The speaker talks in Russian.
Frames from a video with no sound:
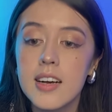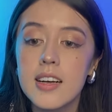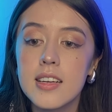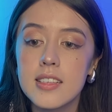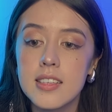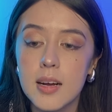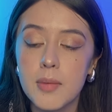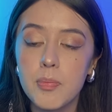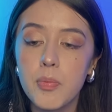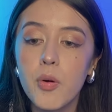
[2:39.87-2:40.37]

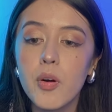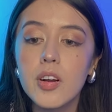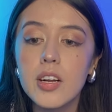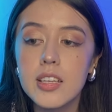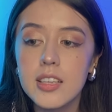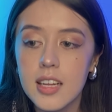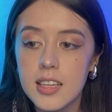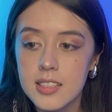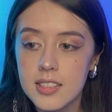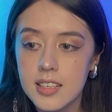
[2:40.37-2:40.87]
с опорой
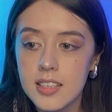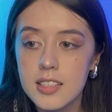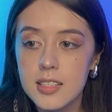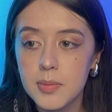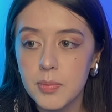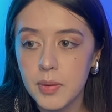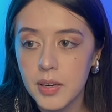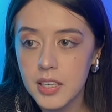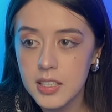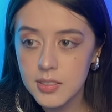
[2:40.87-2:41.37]
на
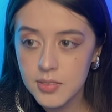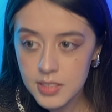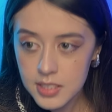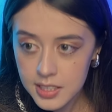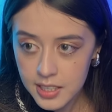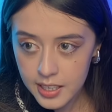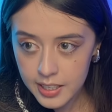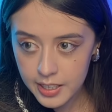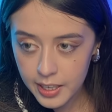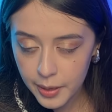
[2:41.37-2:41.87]
текст
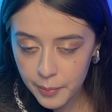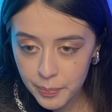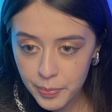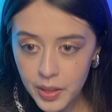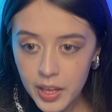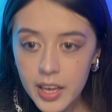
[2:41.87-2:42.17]
произведения.